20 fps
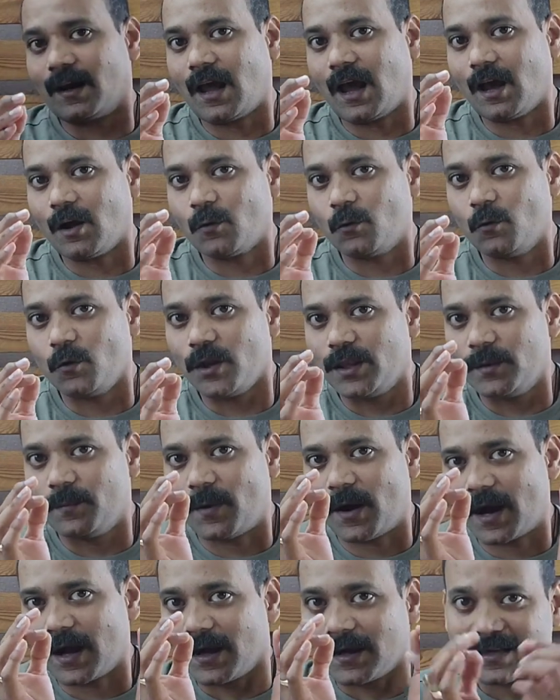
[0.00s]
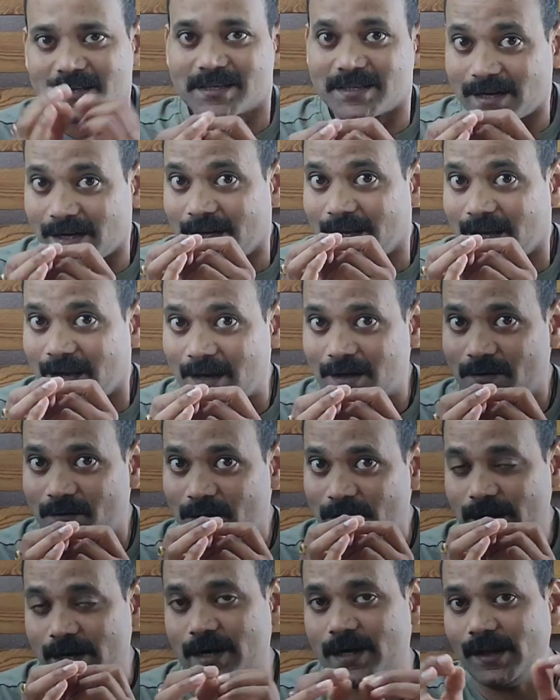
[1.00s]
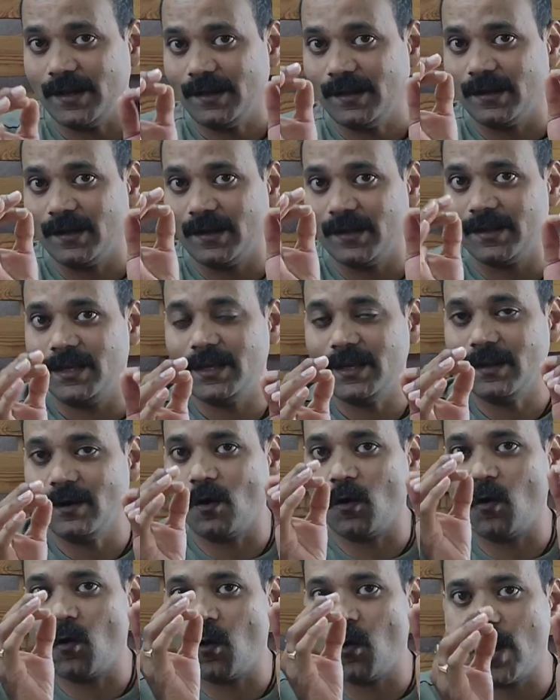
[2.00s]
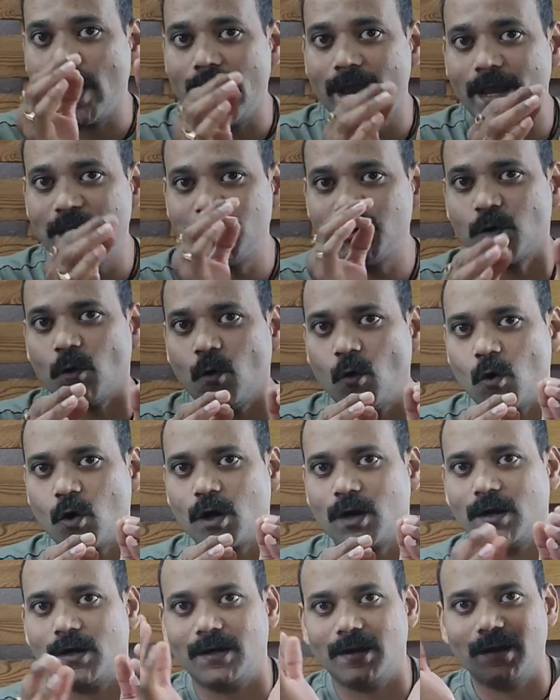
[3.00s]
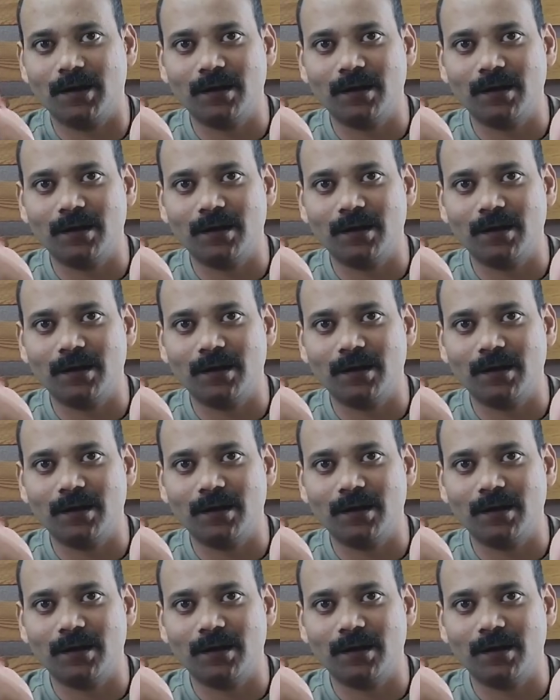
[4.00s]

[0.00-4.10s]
నాకు ఇది బాగా నచ్చడానికి కారణం ఏంటంటే ఇది ఏజ్డ్ ఓక్